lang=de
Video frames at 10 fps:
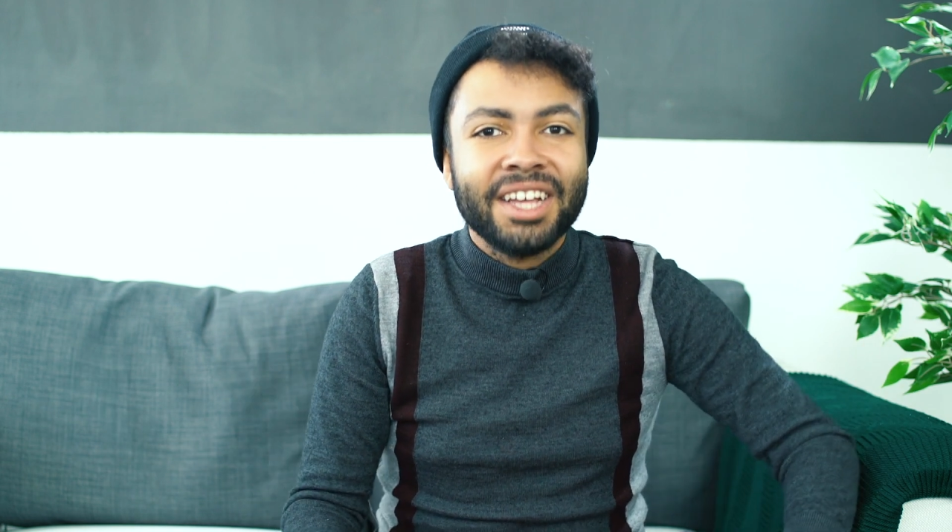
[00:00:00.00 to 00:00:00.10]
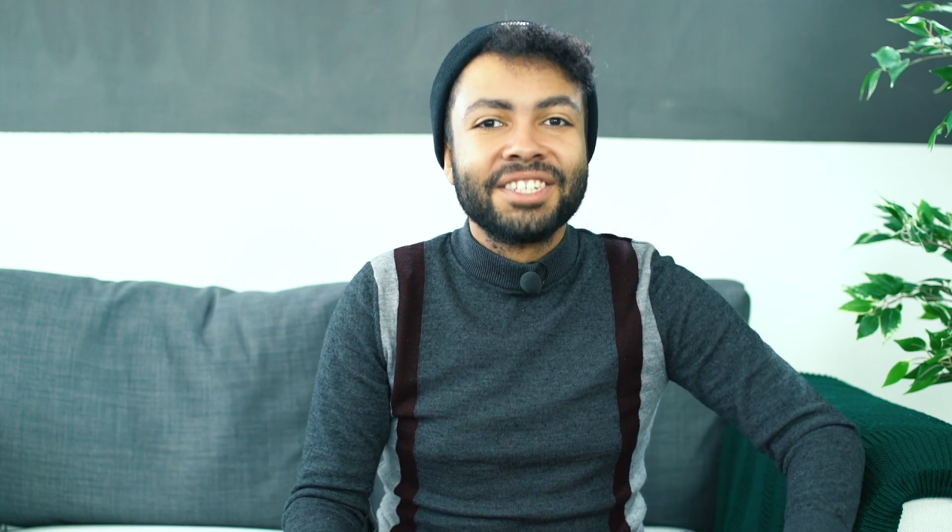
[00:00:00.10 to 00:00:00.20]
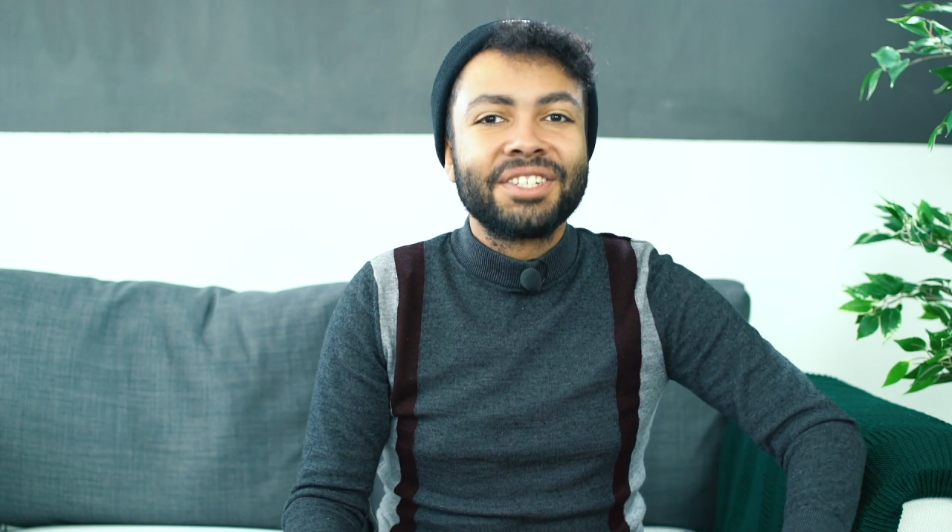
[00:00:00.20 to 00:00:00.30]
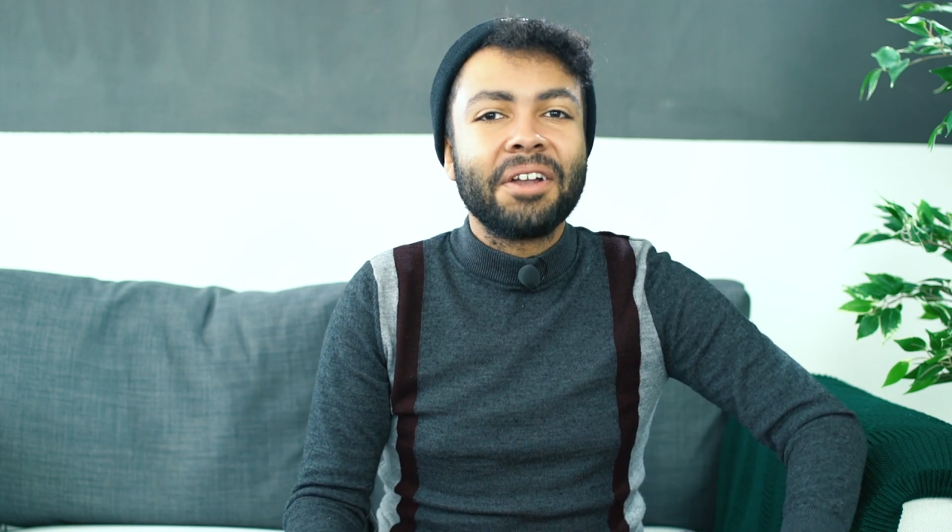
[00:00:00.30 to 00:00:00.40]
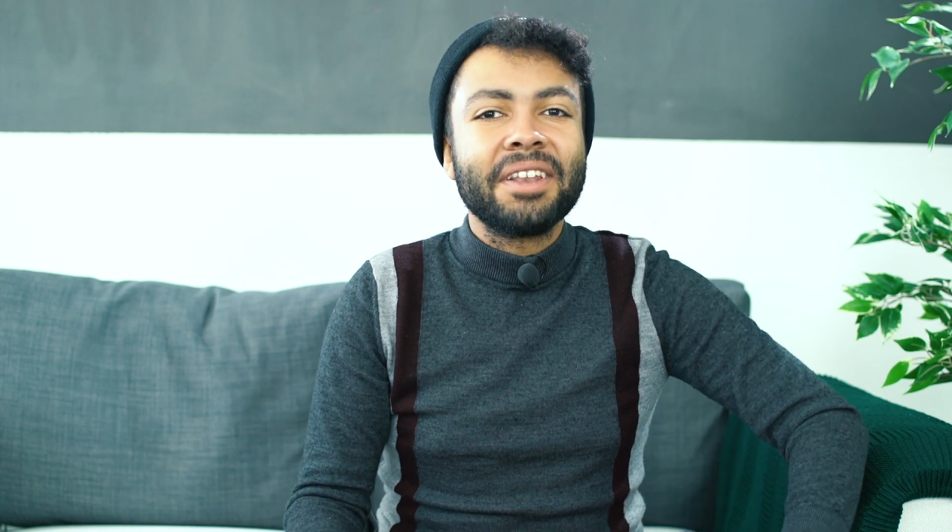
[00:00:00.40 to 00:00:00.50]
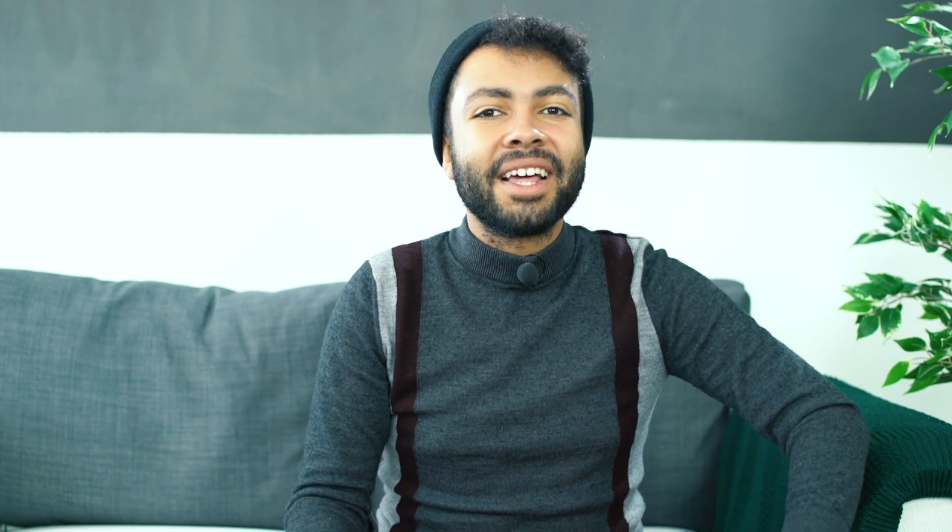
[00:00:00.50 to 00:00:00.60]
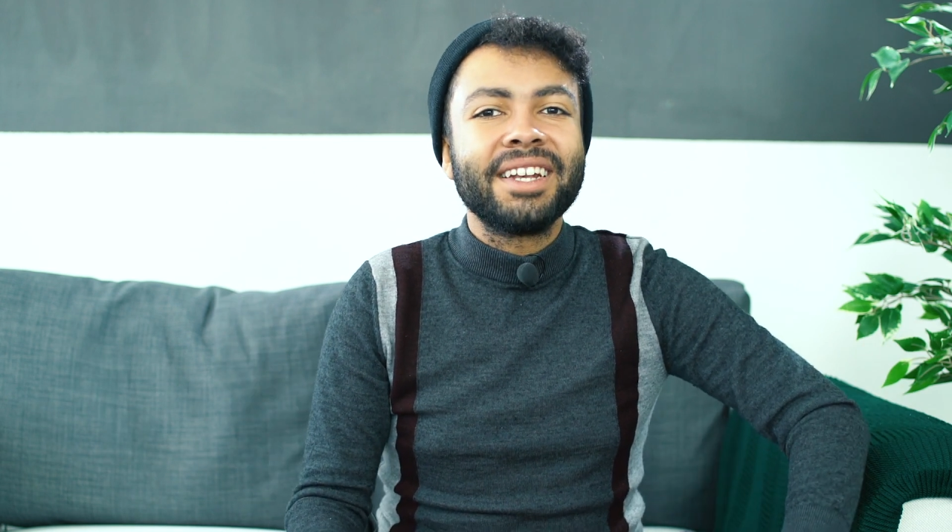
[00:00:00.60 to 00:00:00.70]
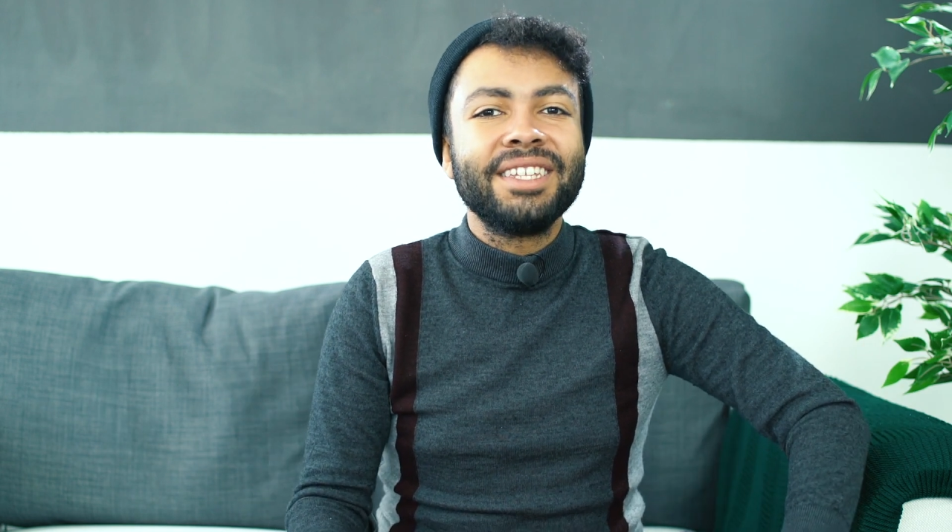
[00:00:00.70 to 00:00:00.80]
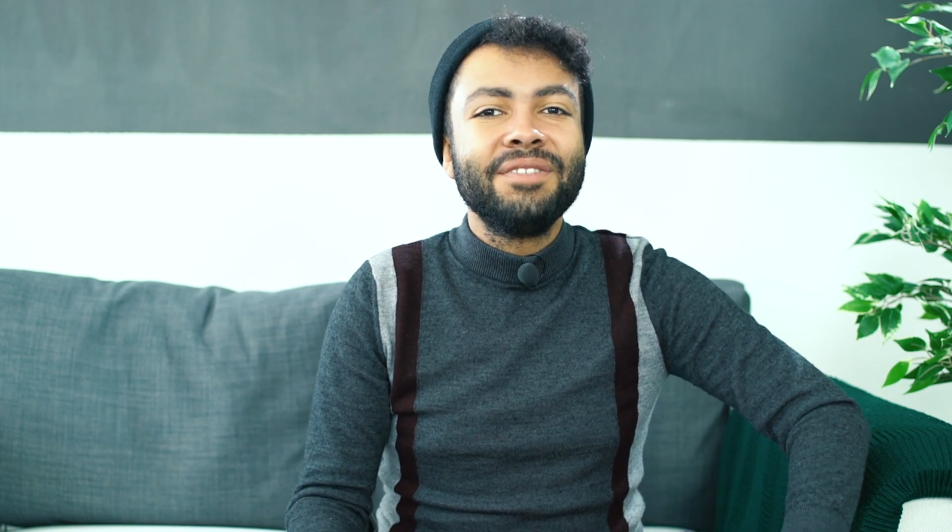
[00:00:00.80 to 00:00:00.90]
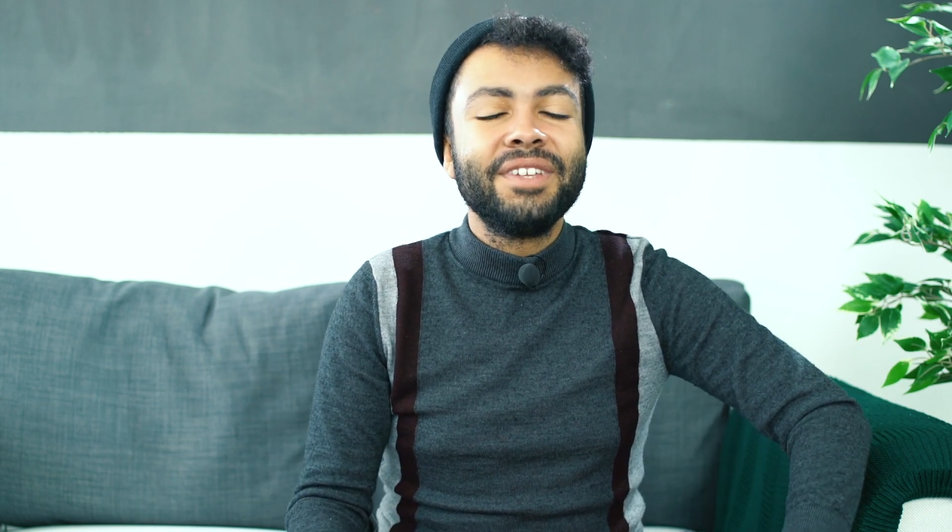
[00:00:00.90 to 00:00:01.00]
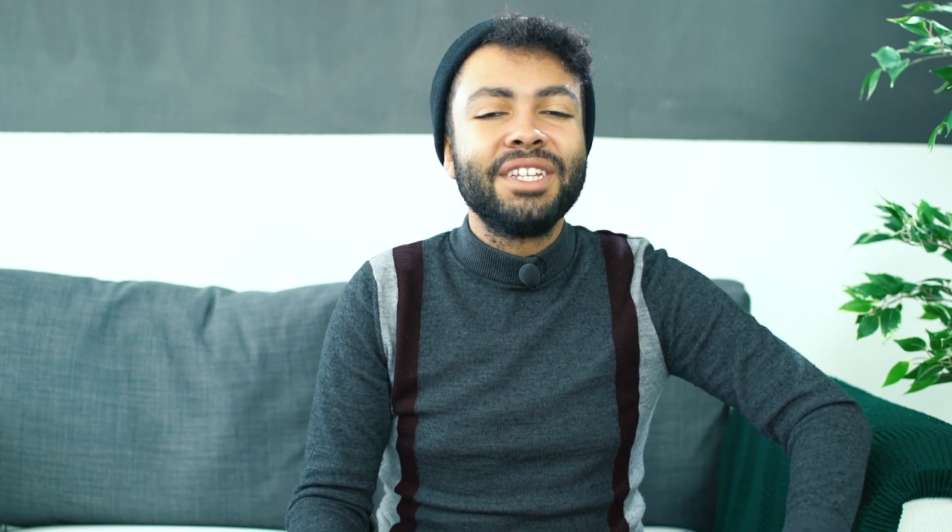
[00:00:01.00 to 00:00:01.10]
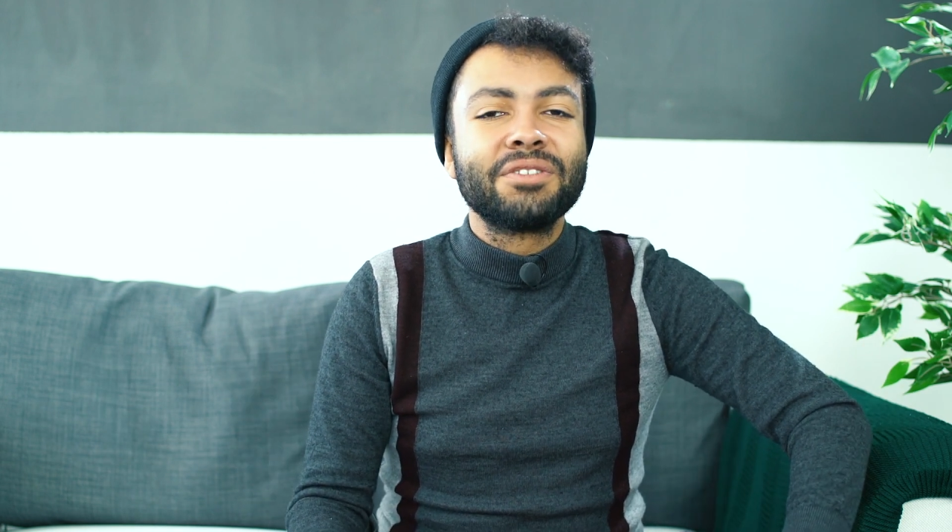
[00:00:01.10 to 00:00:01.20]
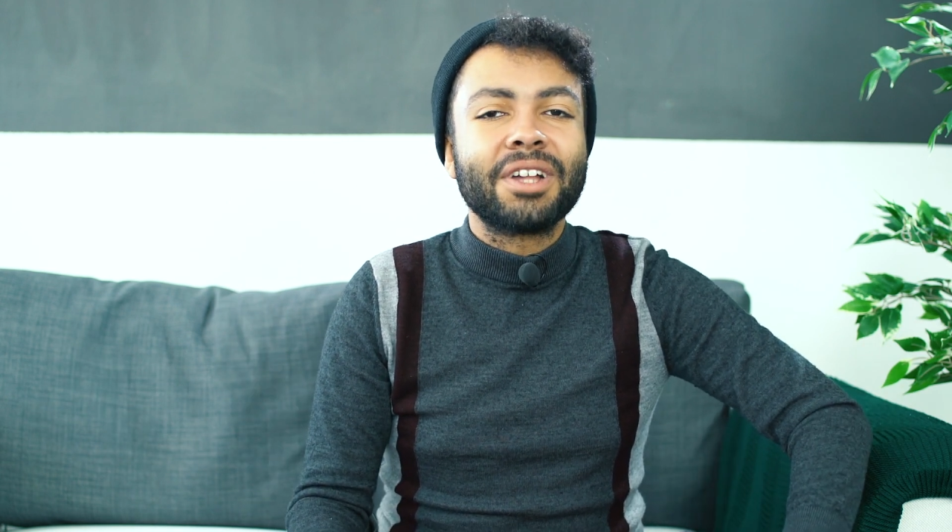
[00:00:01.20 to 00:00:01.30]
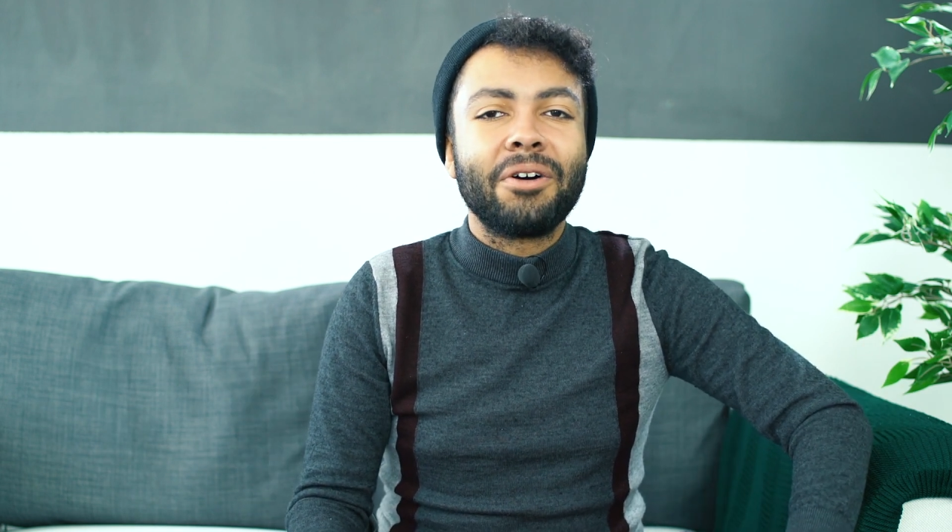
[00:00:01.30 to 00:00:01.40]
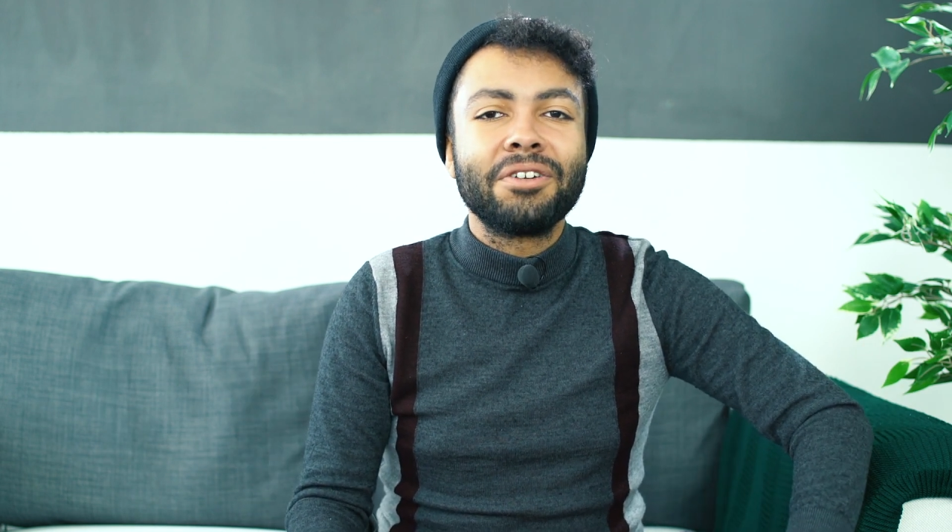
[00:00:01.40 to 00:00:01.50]
sondern die
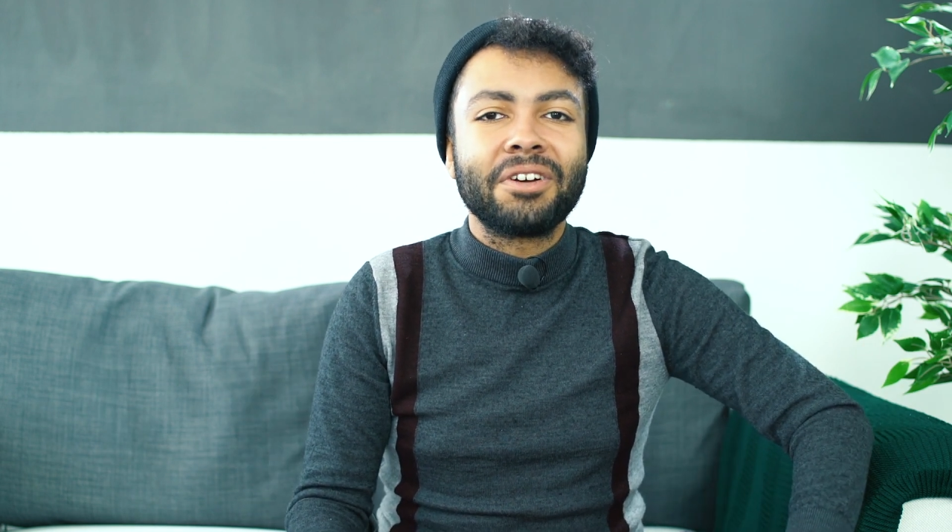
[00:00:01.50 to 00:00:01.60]
Videos auch